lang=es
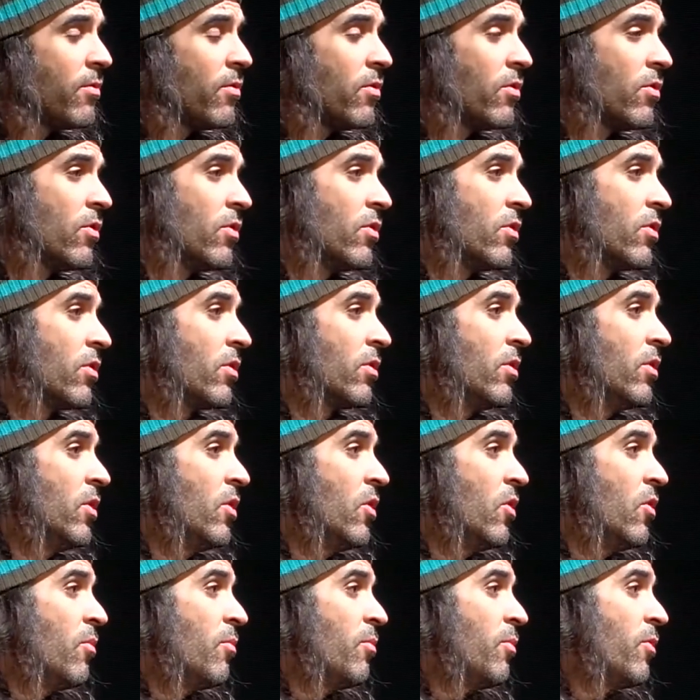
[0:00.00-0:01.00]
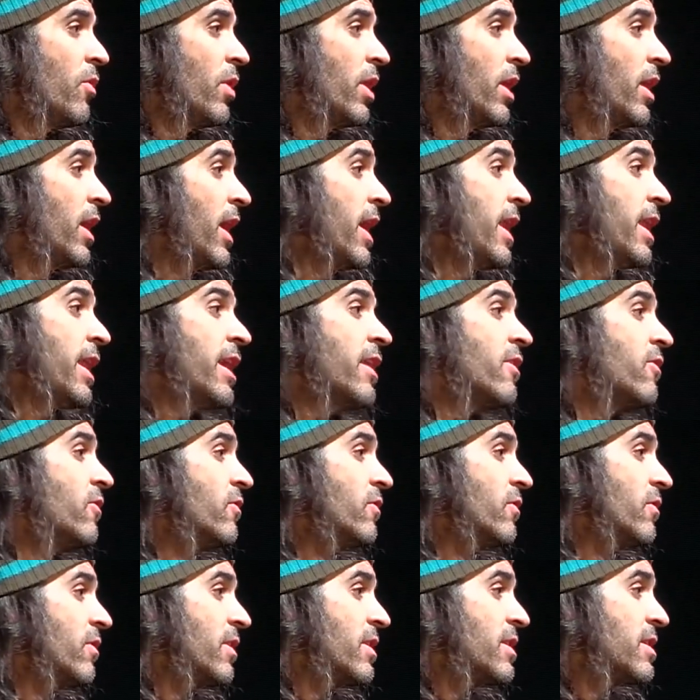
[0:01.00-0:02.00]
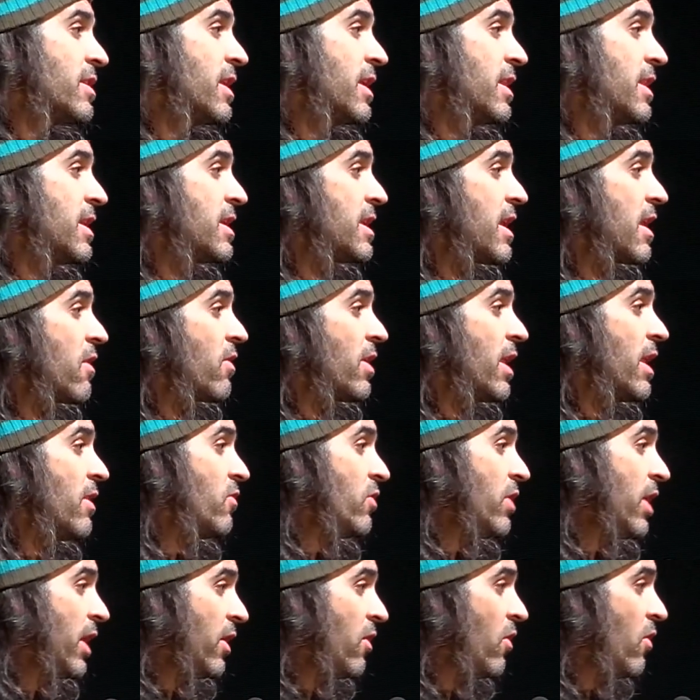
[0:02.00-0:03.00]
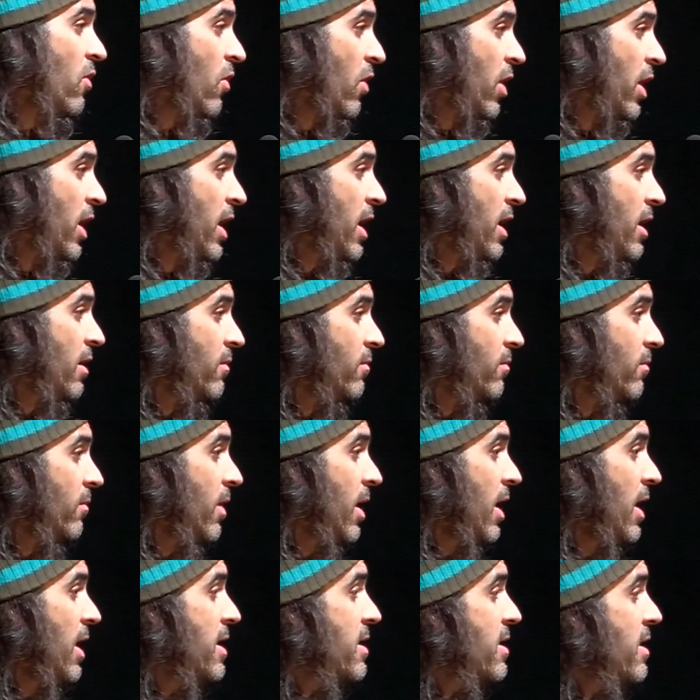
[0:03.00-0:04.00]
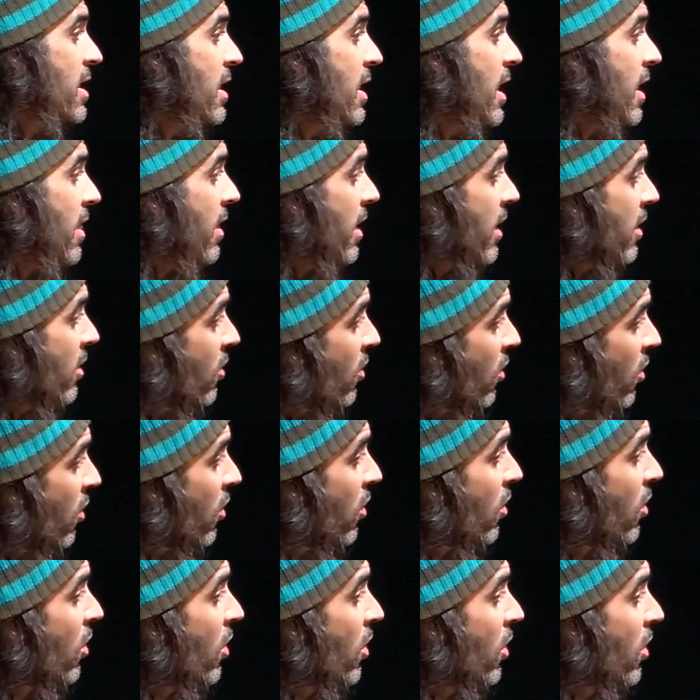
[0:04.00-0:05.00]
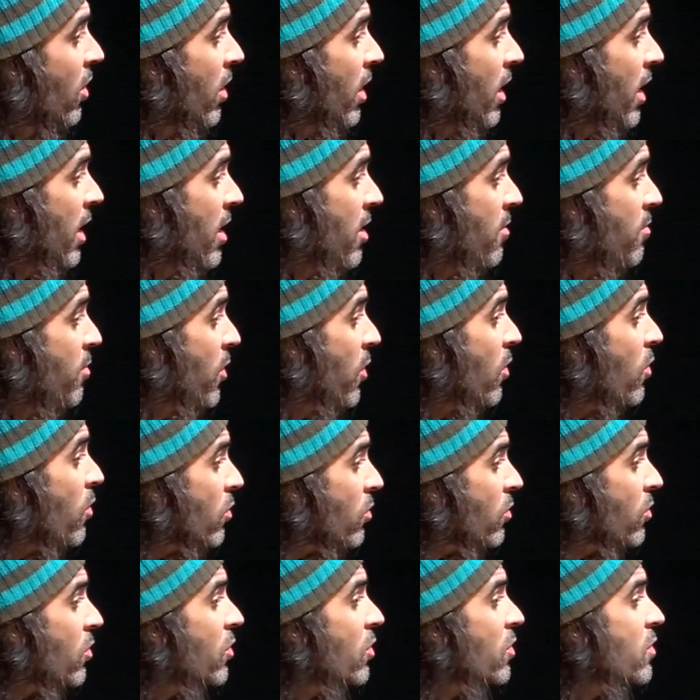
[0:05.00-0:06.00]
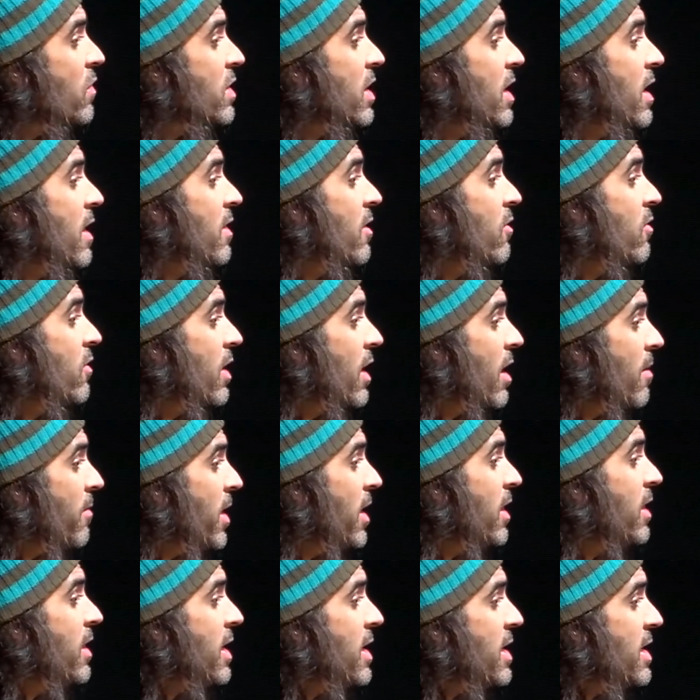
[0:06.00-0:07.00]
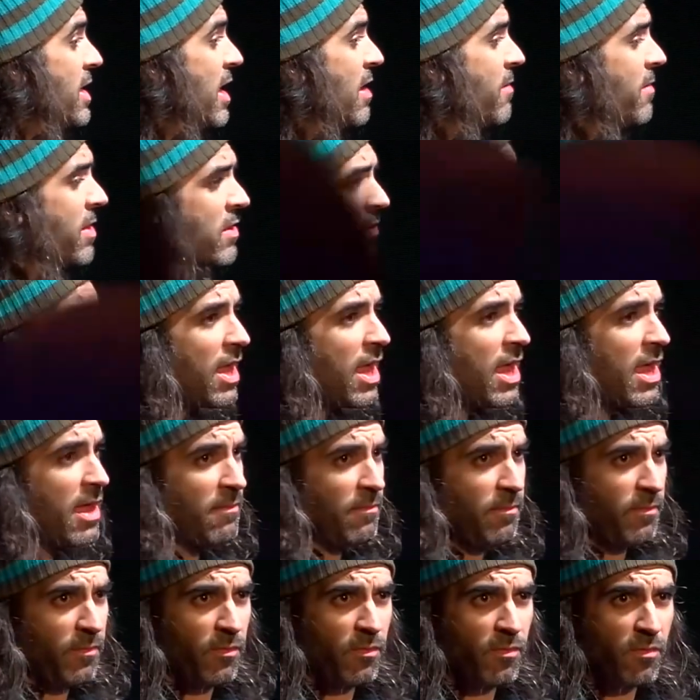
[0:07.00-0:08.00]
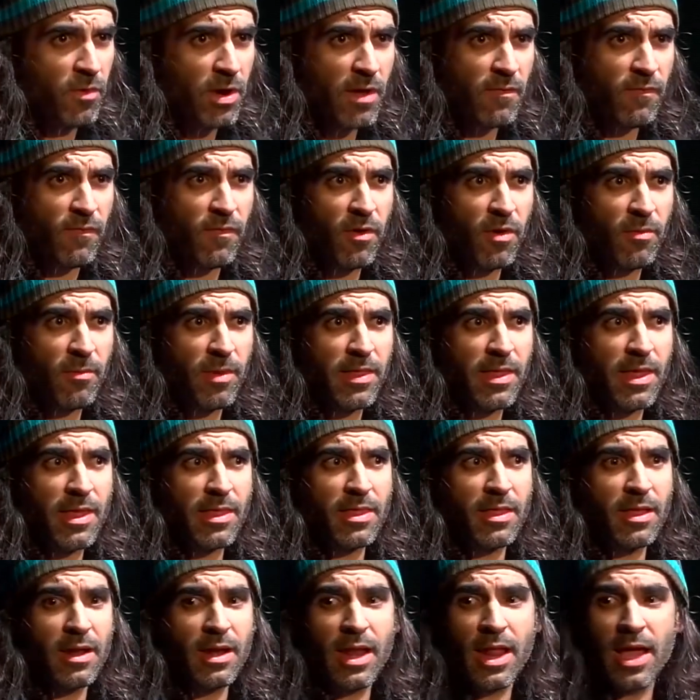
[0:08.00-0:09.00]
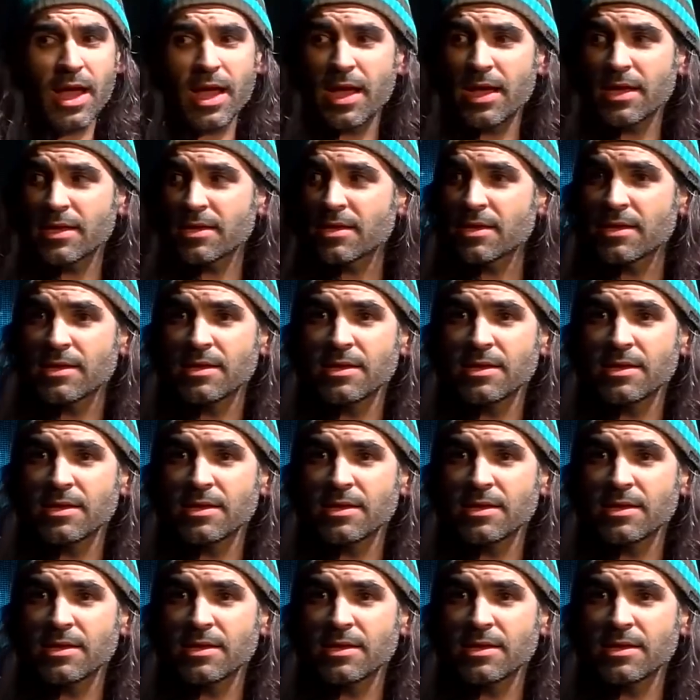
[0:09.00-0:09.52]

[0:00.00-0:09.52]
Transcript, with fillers: por, ingenieros que están desarrollando tecnología. Están haciendo eh, productos, están haciendo herramientas y además una, forma de hacerlas...